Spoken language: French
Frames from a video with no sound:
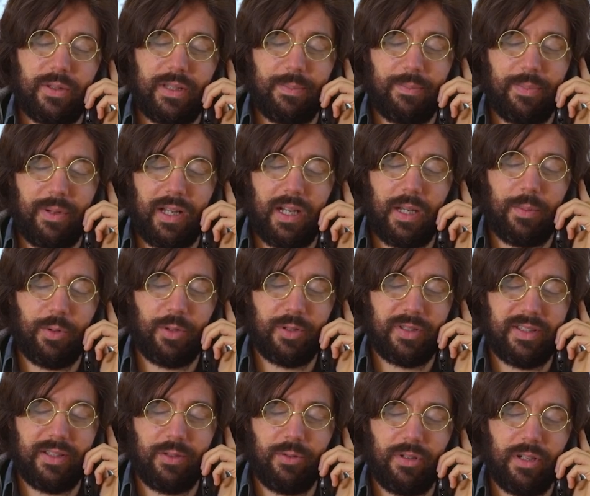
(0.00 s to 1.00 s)
n'est pas la
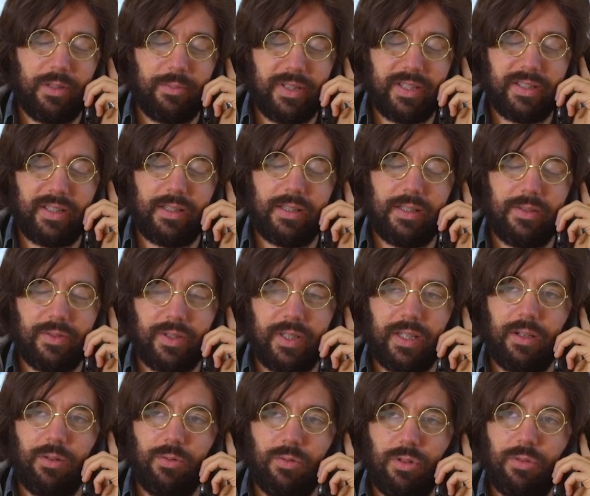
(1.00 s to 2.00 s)
procédure administrative
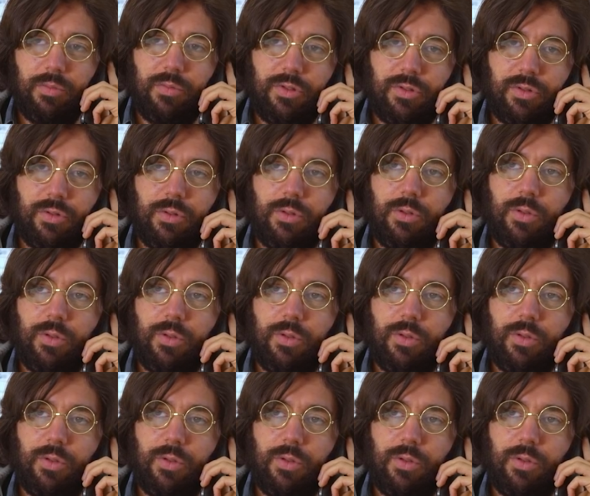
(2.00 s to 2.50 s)
qui est lourde, monsieur.